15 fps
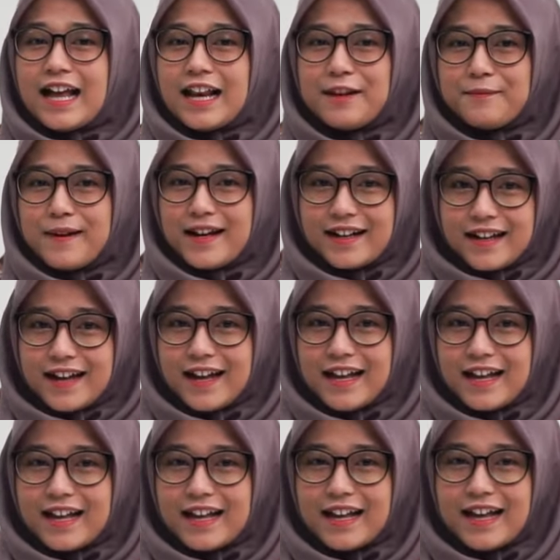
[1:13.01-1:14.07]
lembaga,
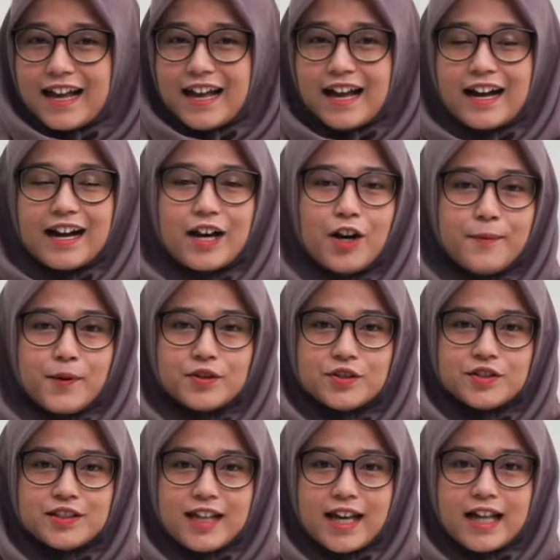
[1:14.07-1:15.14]
kelompok
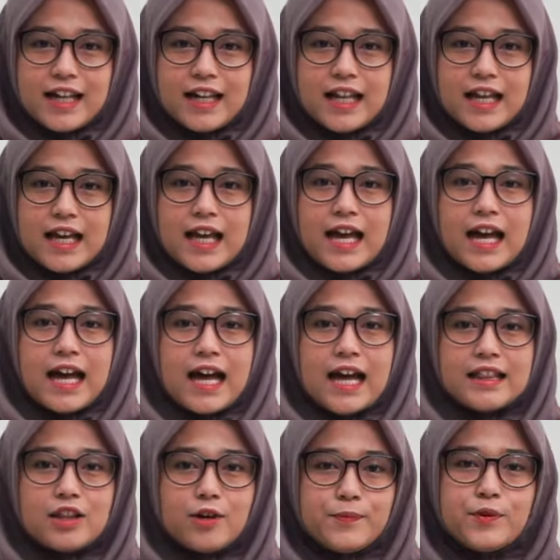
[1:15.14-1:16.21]
sosial,
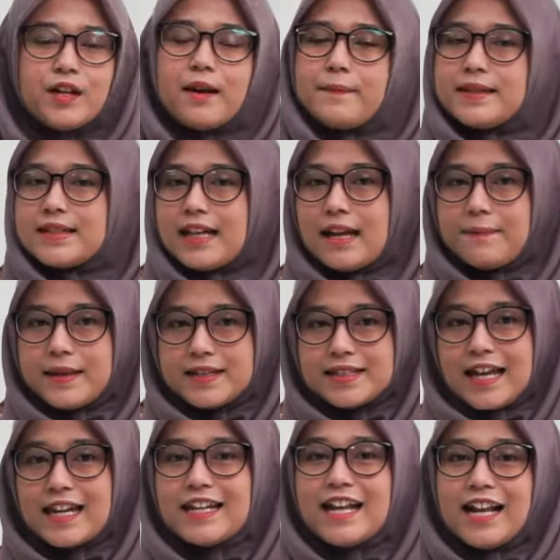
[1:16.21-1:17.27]
ataupun
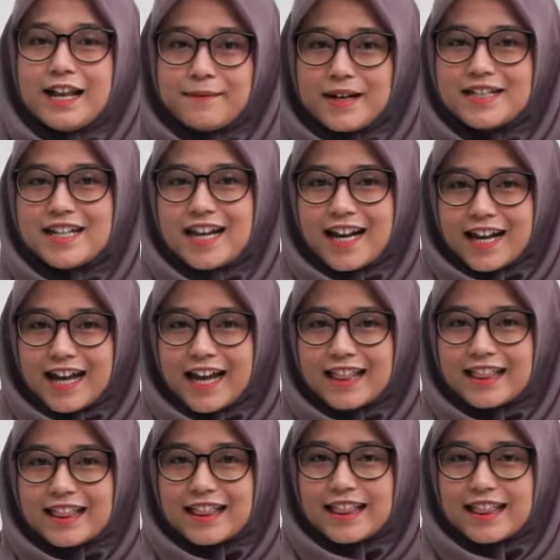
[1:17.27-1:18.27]
lapisan-lapisan dalam masyarakat.